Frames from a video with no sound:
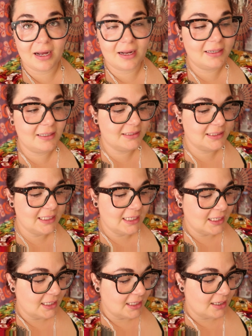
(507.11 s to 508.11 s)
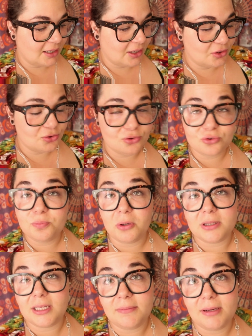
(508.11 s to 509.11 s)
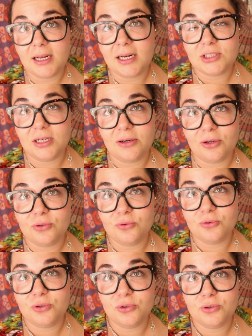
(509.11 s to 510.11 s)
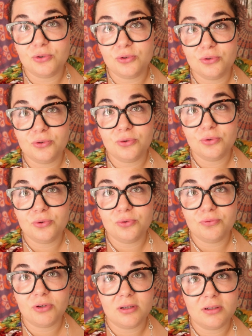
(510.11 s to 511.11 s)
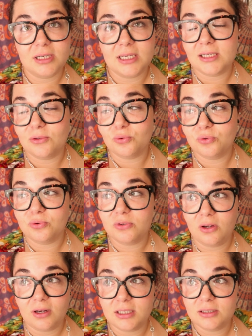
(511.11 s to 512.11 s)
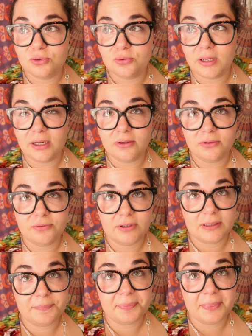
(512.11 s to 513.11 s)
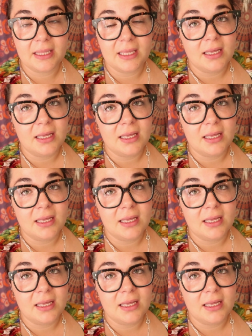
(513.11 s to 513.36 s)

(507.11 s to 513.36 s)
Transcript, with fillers: parler. Euh, je supporte très mal la chaleur, donc euh, voilà, là le temps actuel, enfin, moi